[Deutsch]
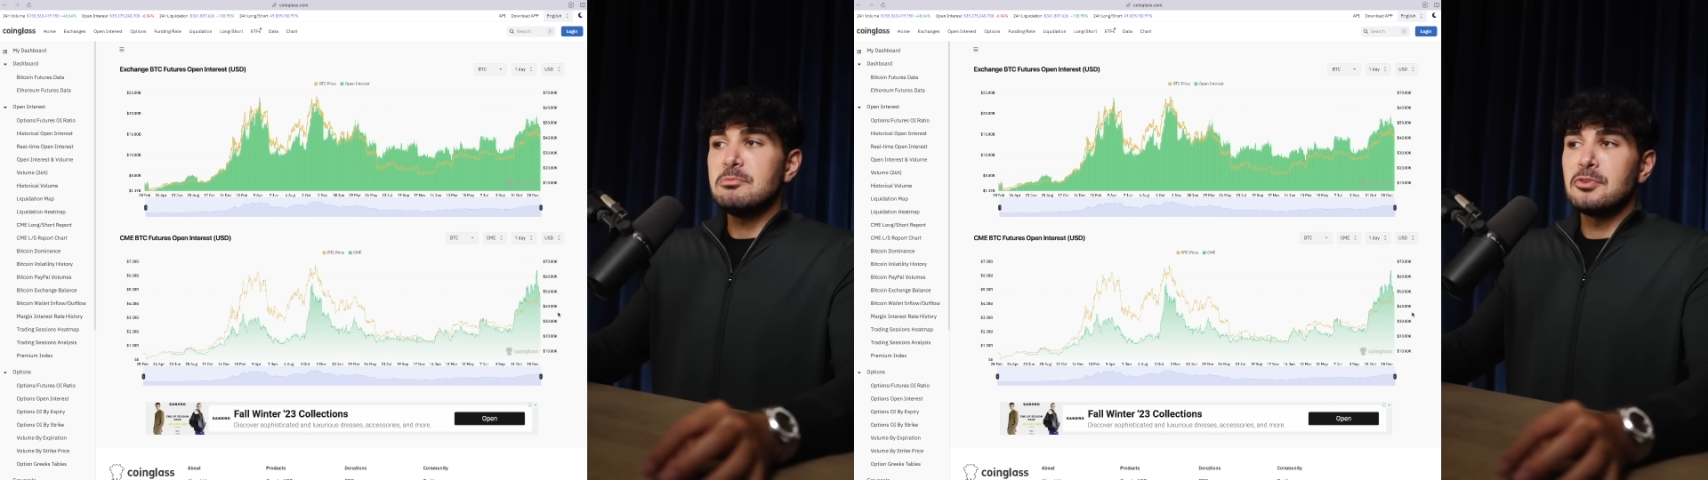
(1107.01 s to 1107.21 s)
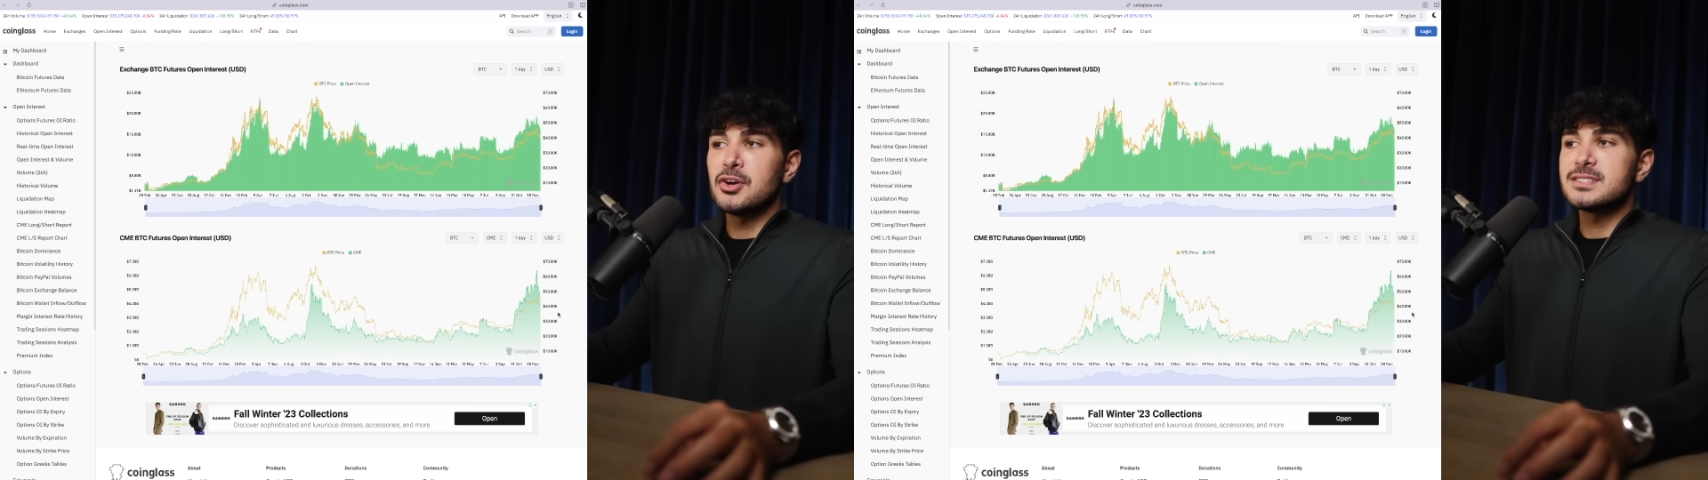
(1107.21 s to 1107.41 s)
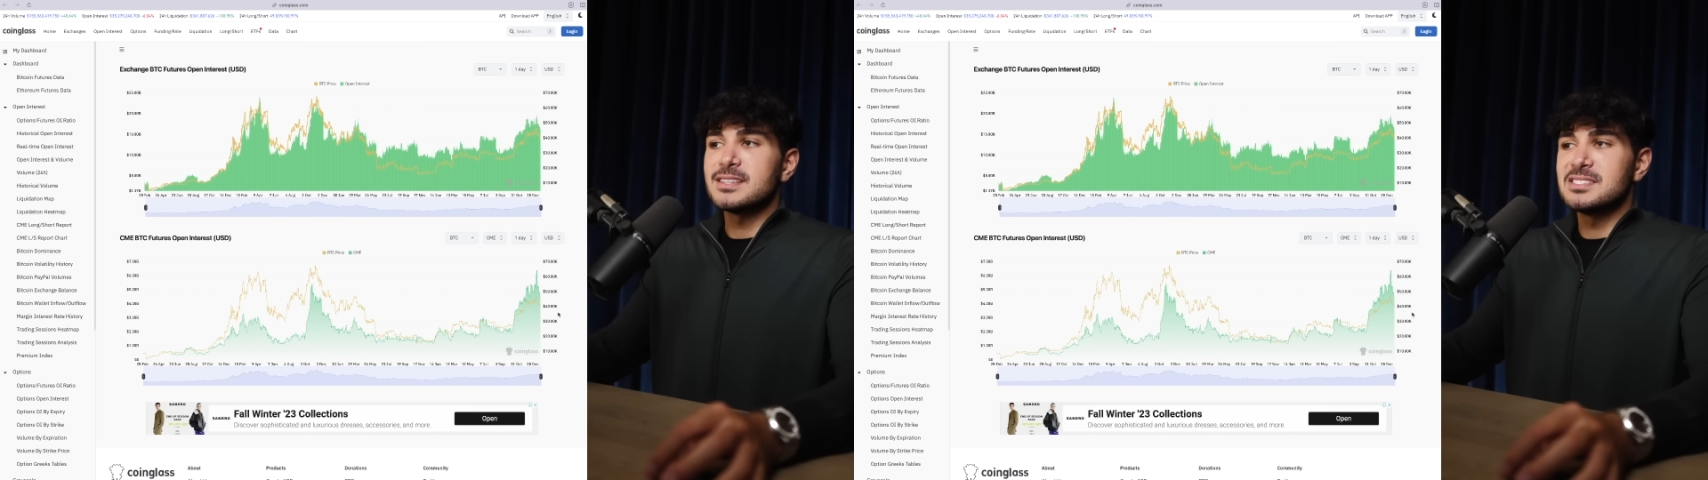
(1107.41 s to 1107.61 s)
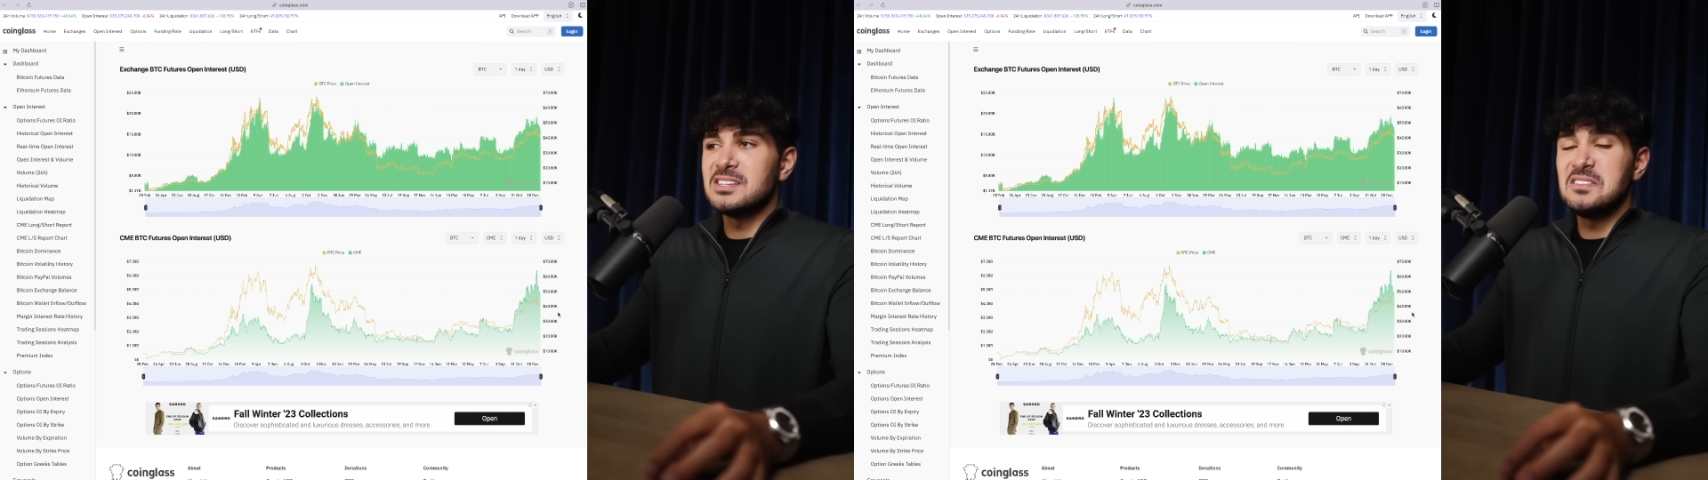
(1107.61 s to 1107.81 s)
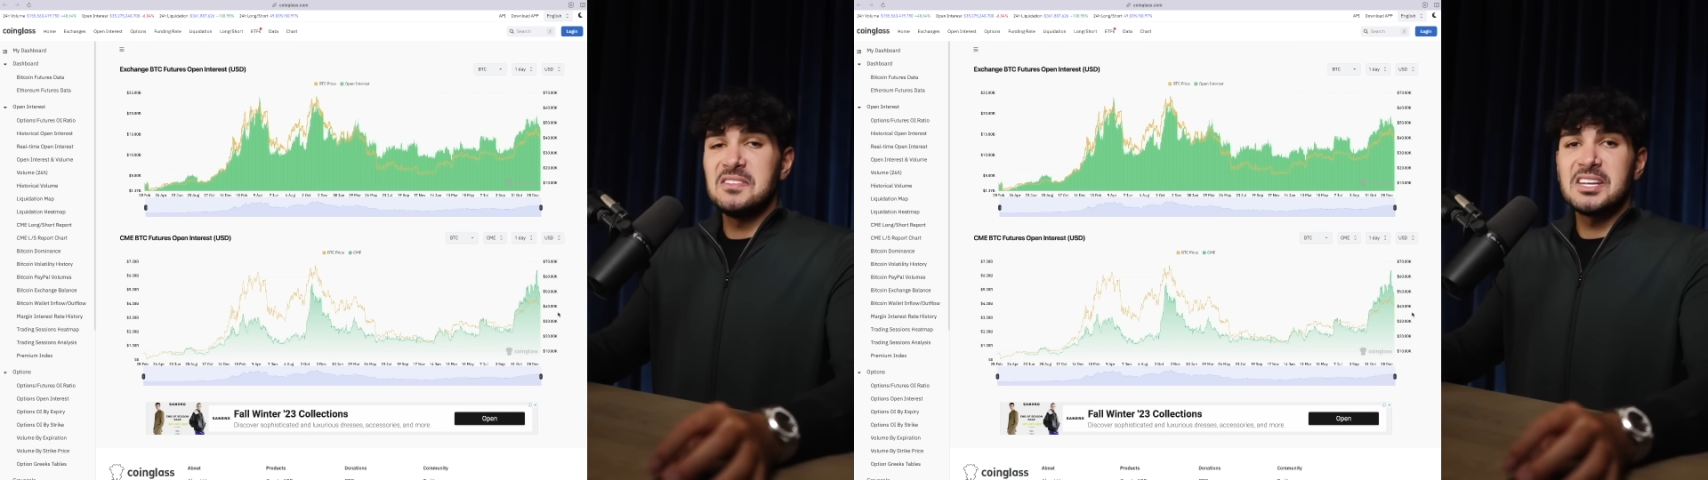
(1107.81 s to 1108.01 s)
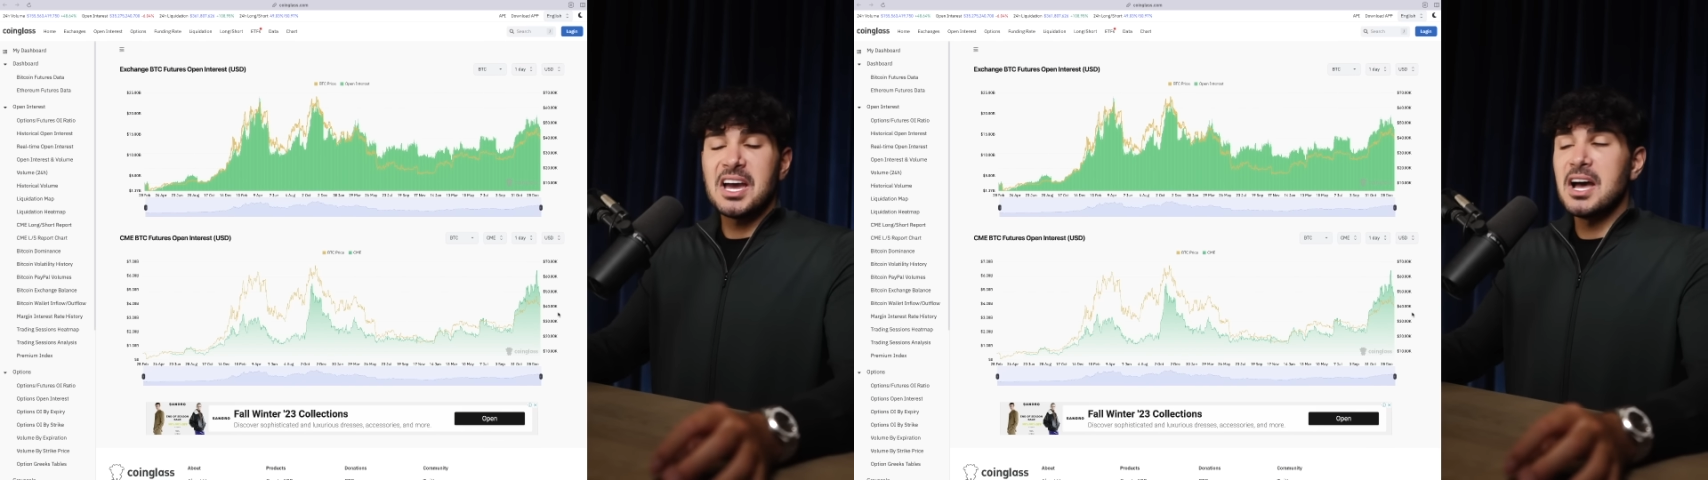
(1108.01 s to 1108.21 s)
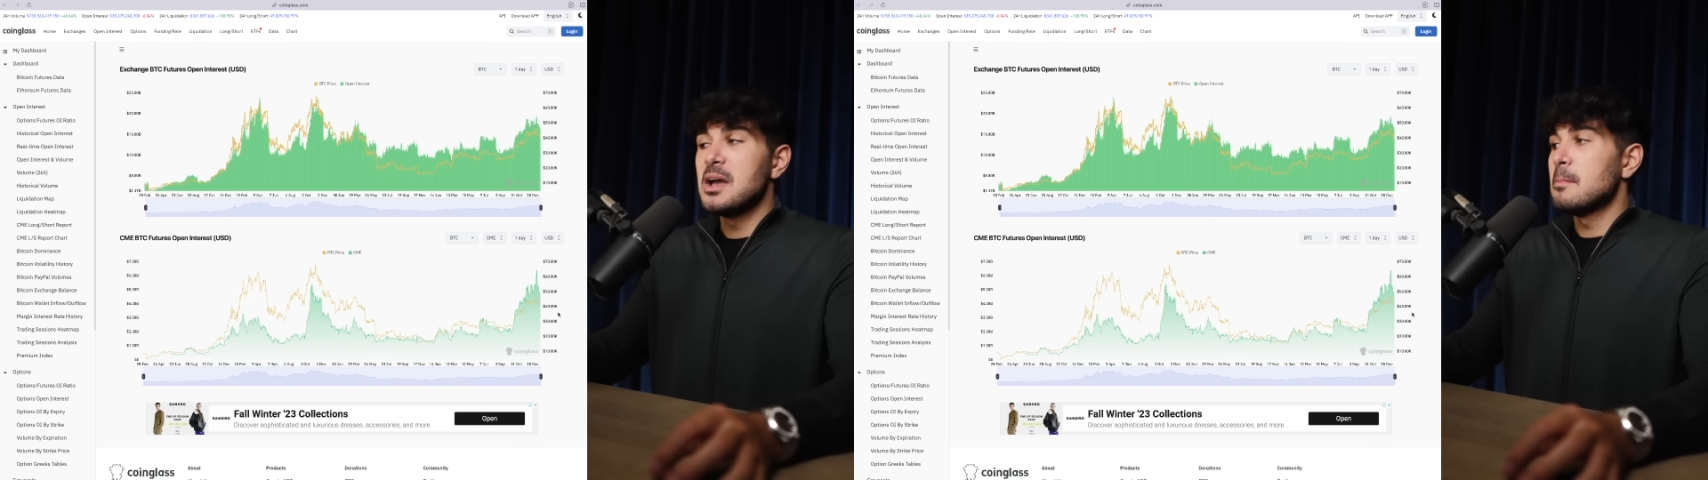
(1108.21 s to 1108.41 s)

Energiebörse sind wir da